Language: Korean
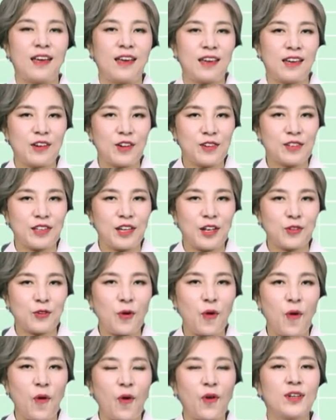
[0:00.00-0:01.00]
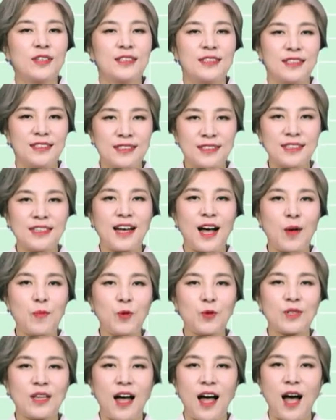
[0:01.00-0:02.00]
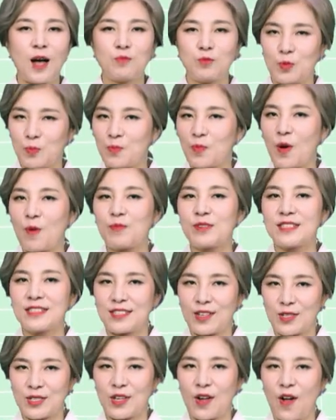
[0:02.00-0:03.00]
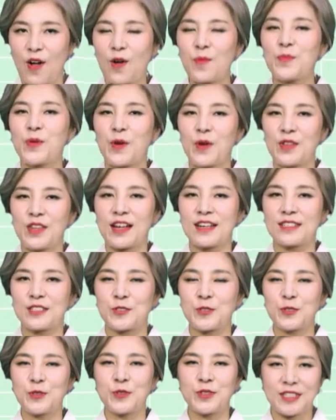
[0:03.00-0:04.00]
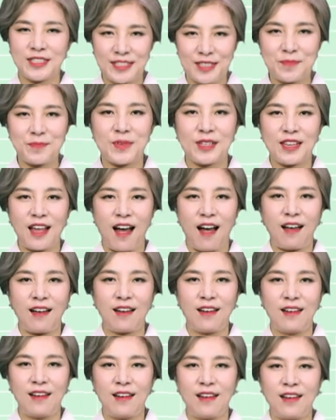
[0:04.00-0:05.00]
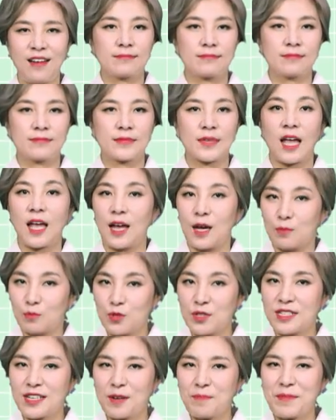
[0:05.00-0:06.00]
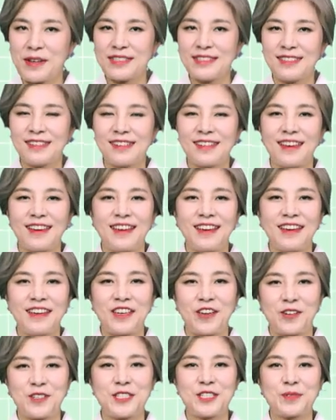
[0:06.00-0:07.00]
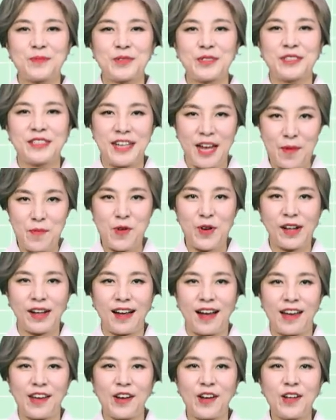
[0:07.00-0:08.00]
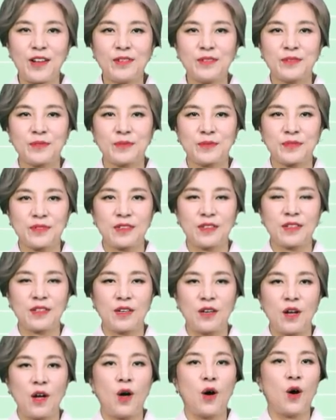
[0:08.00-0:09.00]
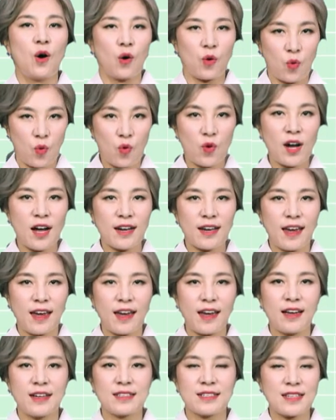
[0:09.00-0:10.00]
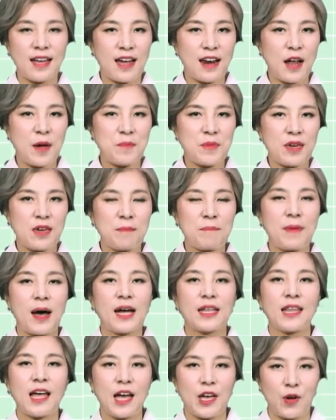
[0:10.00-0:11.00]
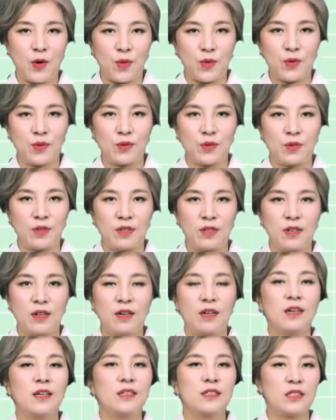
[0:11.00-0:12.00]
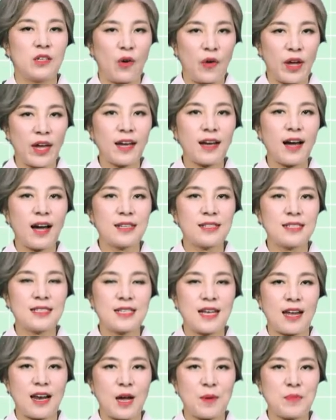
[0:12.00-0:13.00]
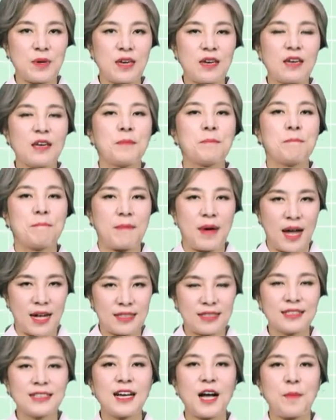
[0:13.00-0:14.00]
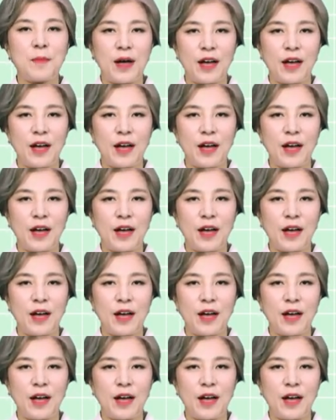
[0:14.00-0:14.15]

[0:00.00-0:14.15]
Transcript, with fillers: 이럴 때도 응가보다 문법을 써서 표현할 수 있습니다. 문장 만들기 연습을 해볼까요? 공항에 사람이 많아요. 여행 가는 사람이 많은가